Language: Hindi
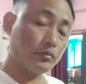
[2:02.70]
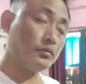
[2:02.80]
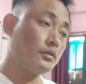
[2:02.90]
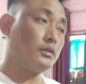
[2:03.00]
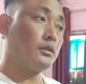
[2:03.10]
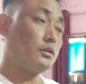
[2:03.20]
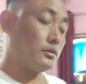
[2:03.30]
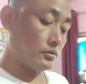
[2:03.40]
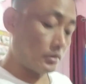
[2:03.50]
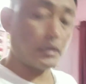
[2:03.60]
हूँ
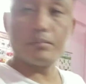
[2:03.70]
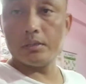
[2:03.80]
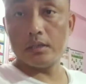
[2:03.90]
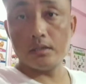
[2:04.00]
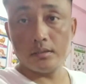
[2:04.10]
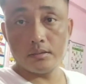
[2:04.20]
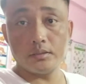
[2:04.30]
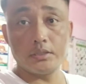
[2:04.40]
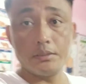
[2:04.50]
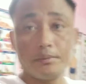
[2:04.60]
जो तो है अपना
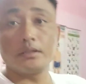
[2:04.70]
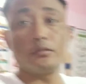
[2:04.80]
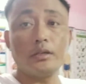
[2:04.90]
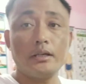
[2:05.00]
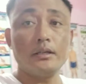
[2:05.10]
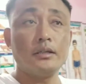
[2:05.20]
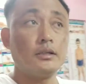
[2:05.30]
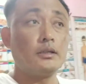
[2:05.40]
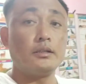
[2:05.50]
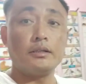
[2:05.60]
टीवी का जो है
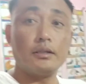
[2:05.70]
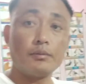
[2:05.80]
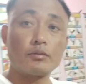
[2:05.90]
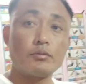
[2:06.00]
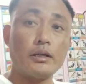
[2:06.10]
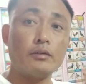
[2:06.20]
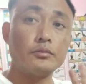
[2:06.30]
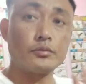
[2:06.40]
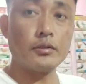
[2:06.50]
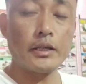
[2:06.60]
डिलीवर हुआ है
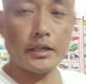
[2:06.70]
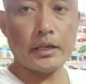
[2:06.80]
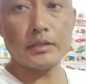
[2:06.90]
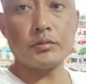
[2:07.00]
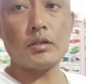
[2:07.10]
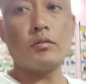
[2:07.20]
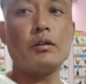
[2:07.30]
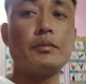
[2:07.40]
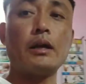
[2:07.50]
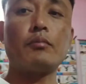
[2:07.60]
उसको लेके आ चुका हूँ
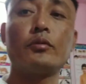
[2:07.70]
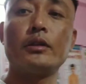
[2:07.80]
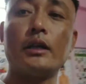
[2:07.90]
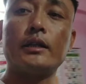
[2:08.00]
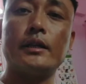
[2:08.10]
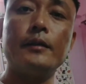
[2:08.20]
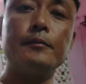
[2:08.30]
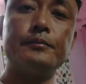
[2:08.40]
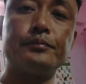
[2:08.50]
अभी आपको दिखाते हैं